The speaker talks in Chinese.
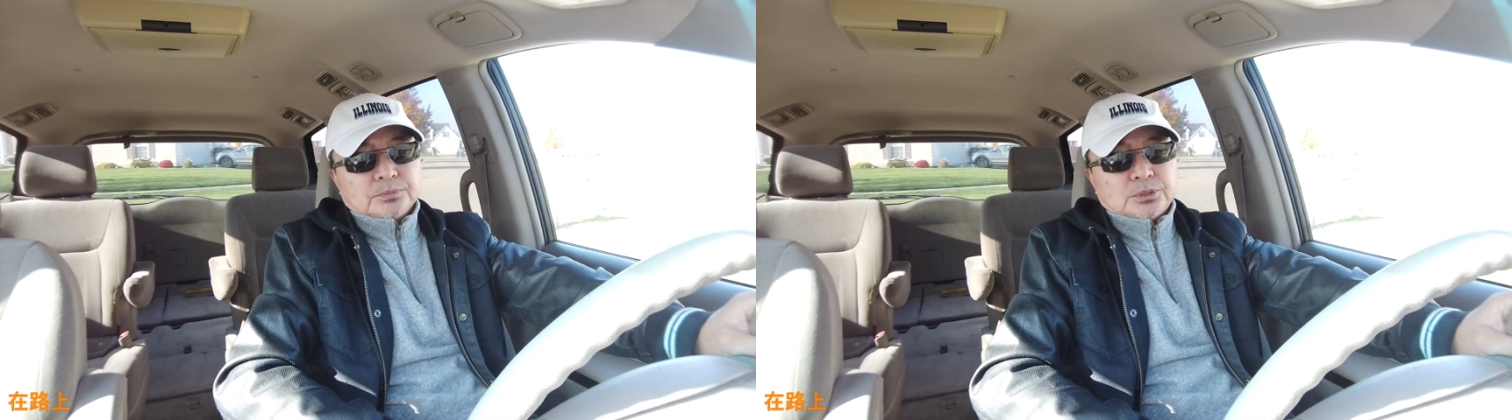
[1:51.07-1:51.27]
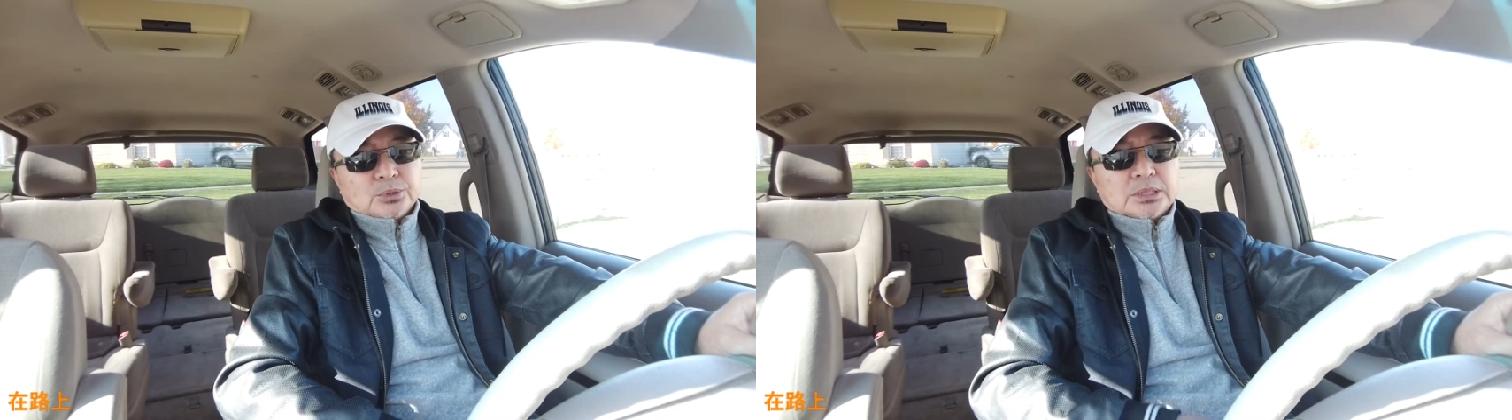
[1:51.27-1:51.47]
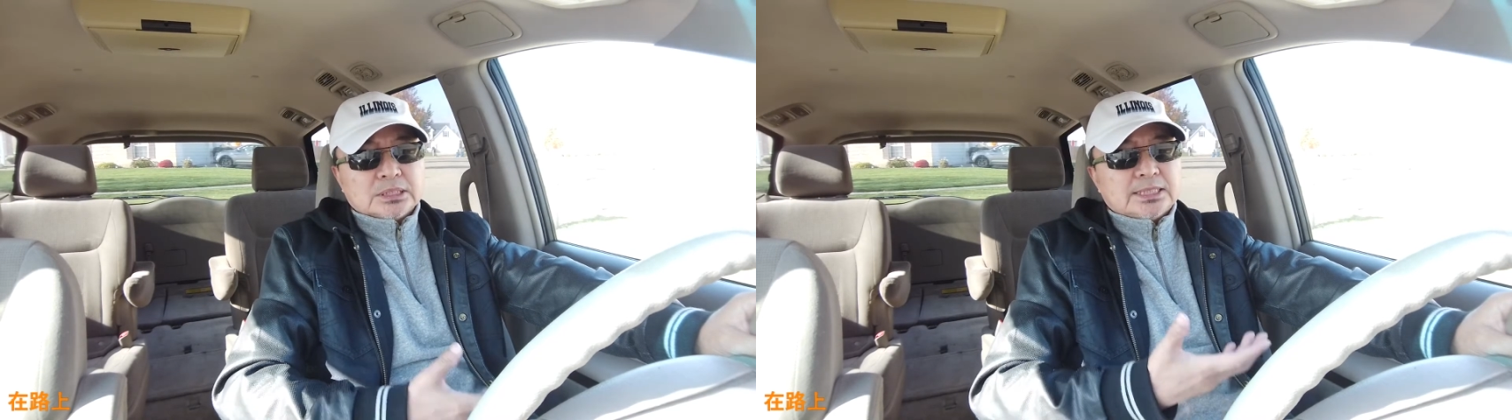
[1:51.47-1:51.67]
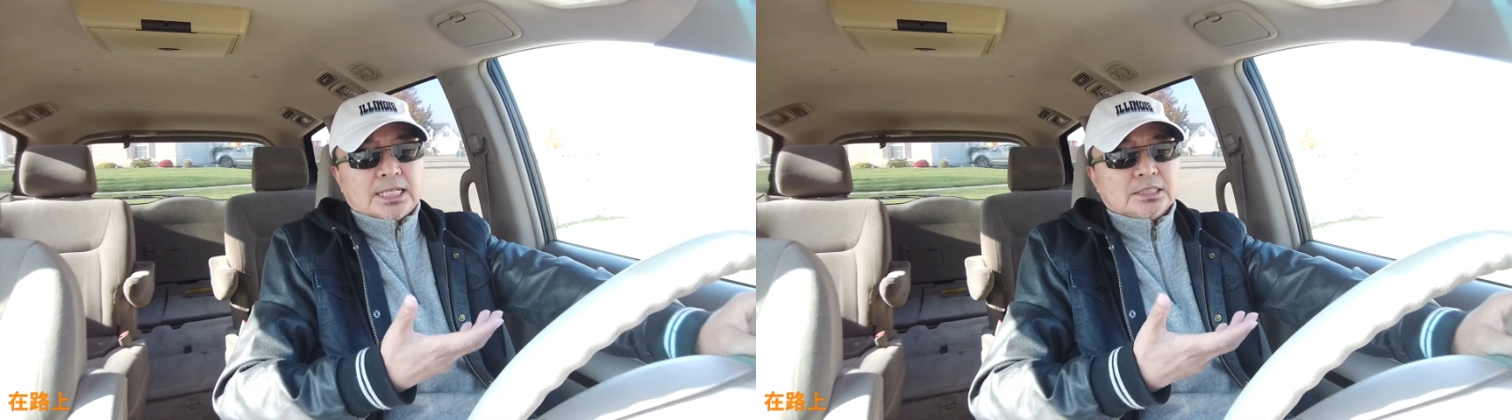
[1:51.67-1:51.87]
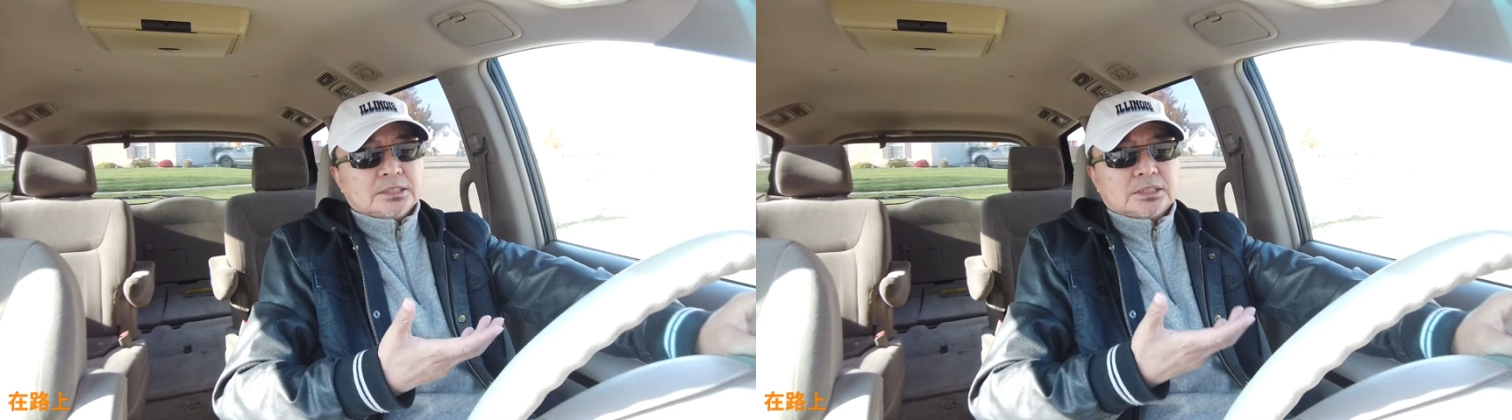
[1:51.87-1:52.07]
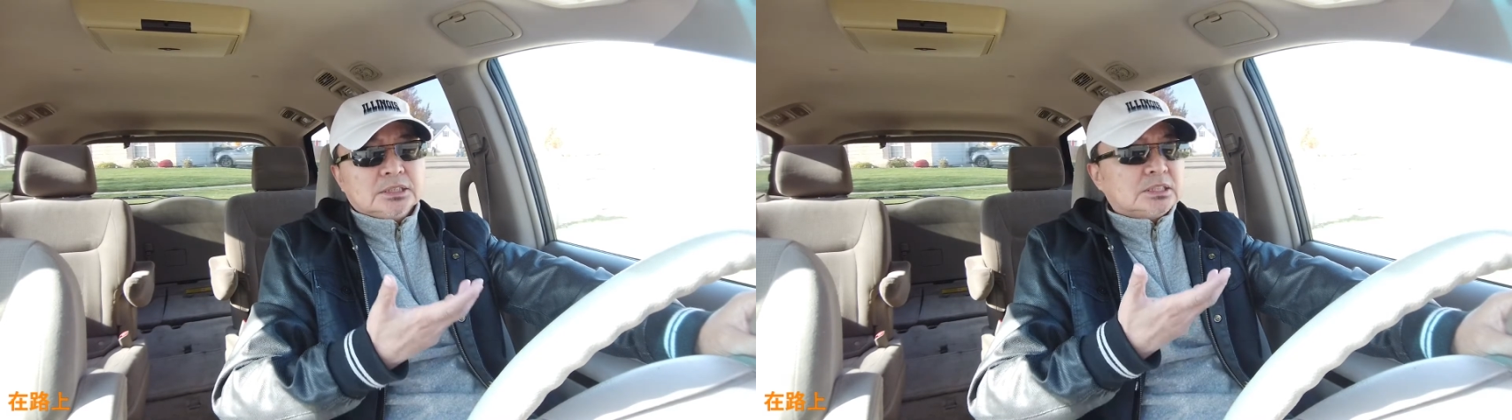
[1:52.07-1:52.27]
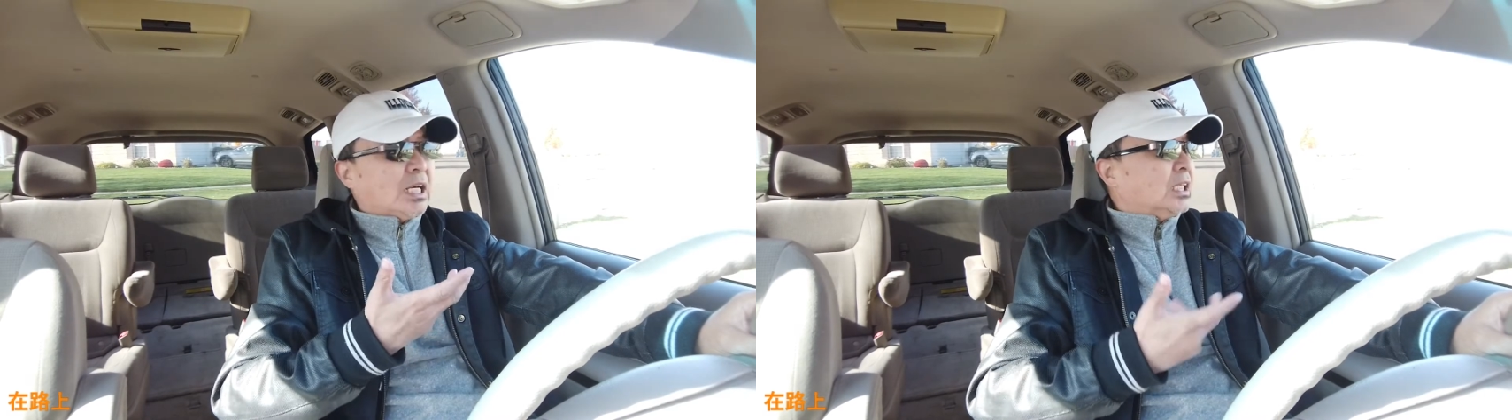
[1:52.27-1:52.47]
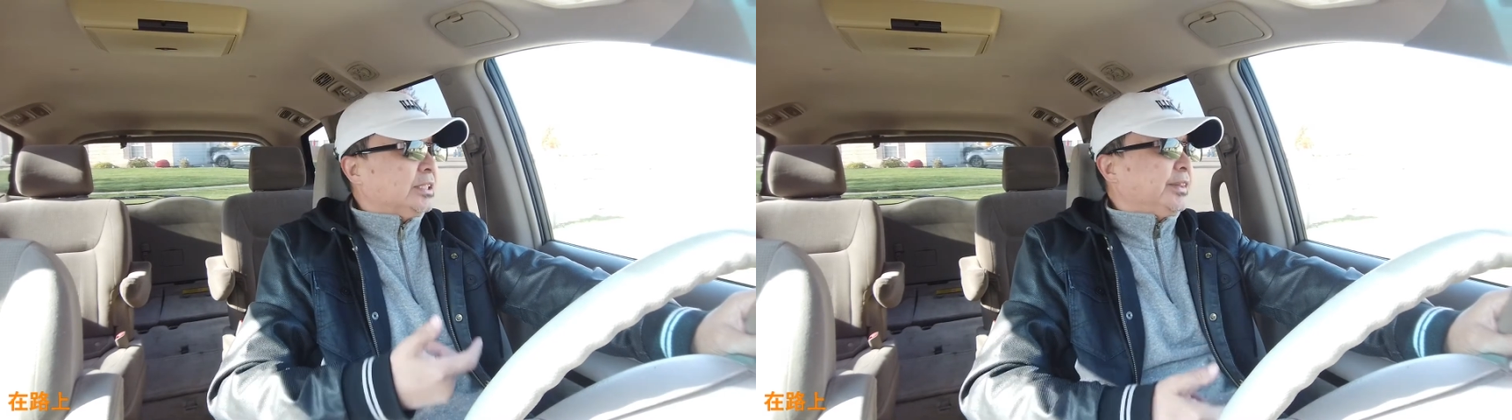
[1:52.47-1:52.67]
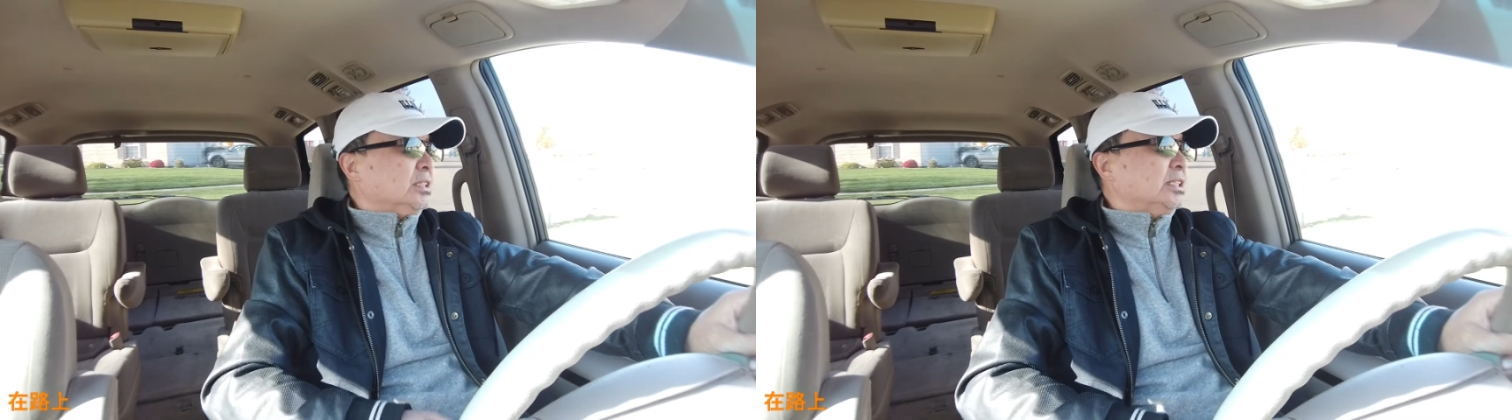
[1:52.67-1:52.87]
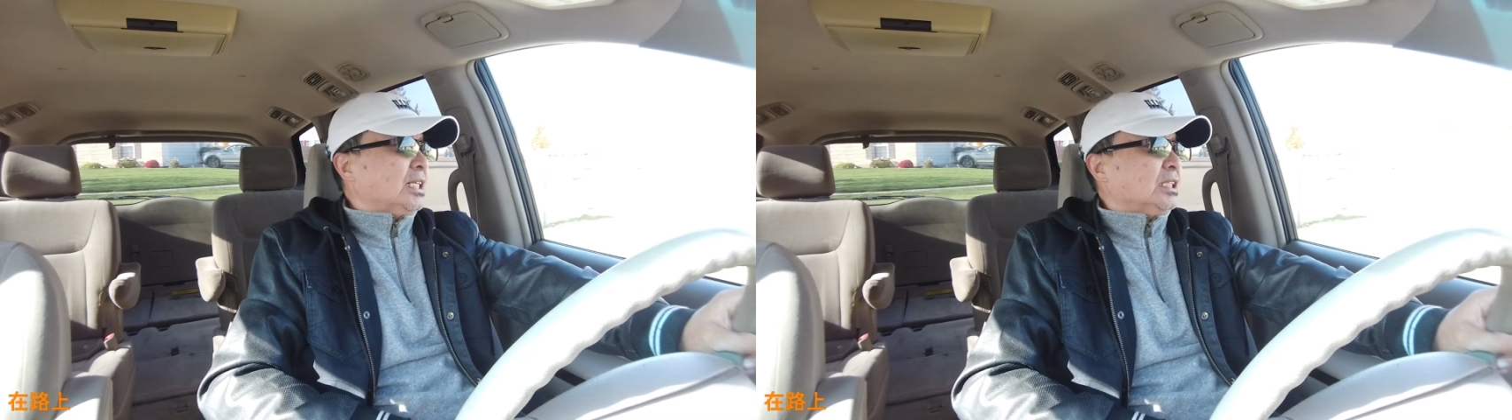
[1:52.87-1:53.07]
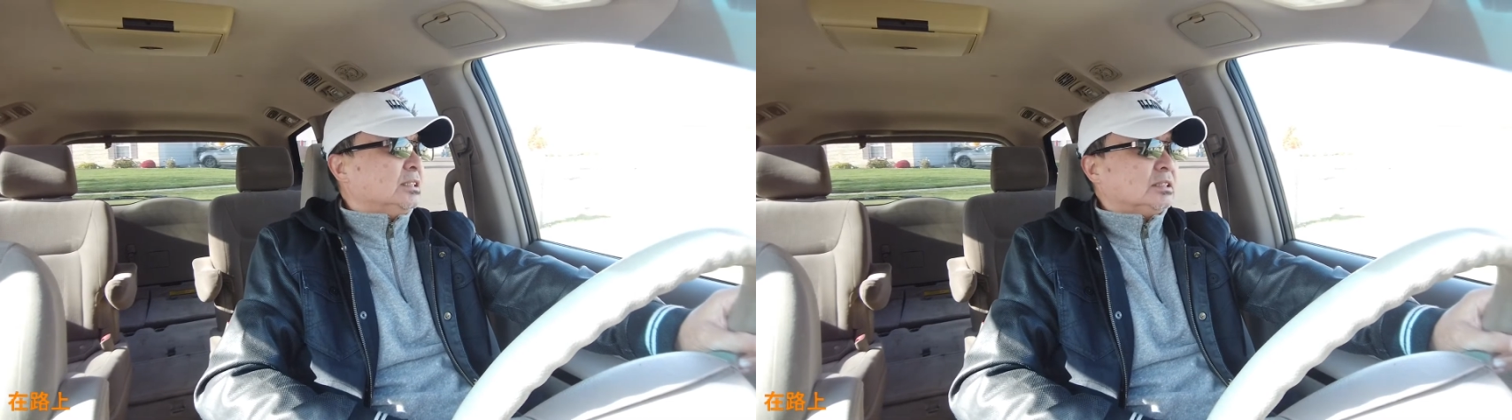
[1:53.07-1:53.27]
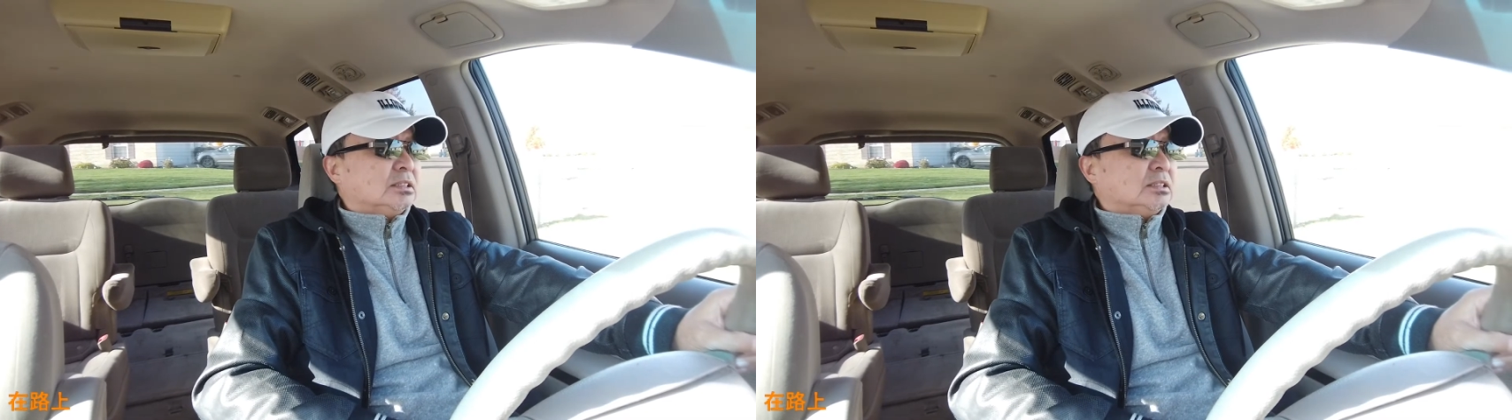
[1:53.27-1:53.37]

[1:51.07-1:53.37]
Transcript: 就是能讲，真的是他很能讲，